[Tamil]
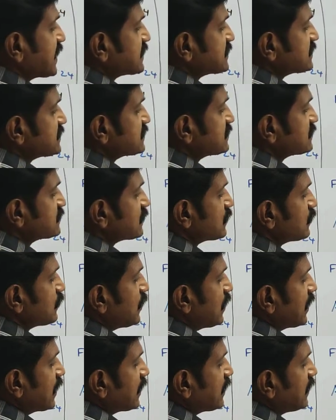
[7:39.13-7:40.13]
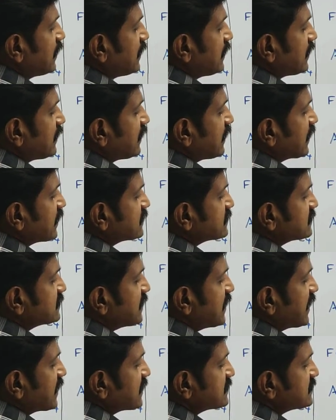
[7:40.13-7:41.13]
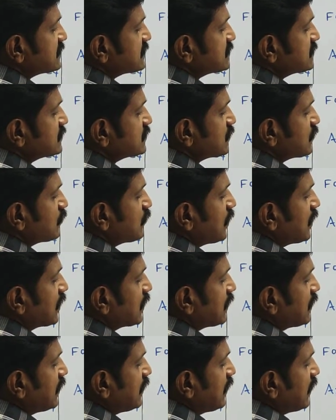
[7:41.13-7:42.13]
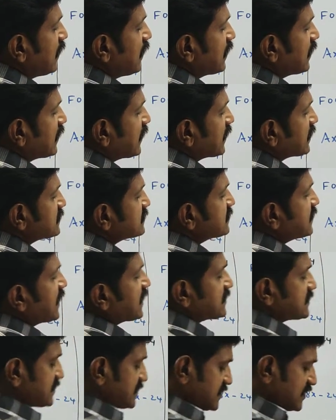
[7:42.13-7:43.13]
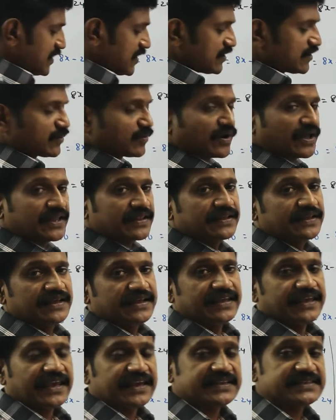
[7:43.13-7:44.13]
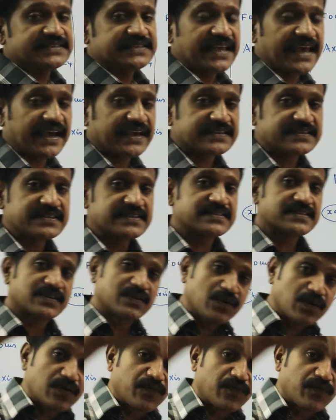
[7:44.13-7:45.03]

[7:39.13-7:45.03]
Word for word: ஆக்சிஸ்ன்னு சொல்லுவாங்க எக்ஸ் ஆக்சிஸ்ன்னு சொல்லுவாங்க ஆனால் எக்ஸ் ஆக்சிஸ்னு எழுதக்கூடாது எக்ஸ் ஆக்சிஸ்க்குன்னு